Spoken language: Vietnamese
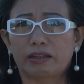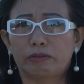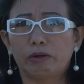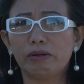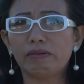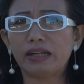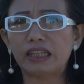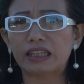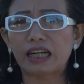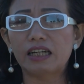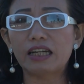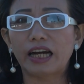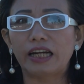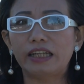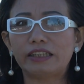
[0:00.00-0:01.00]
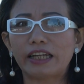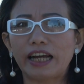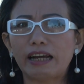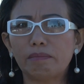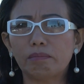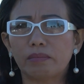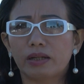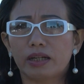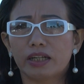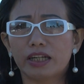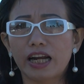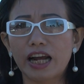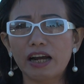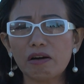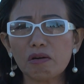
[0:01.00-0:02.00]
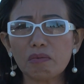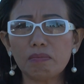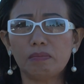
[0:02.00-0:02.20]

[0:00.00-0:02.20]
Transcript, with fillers: quý vị thử nghĩ xem nếu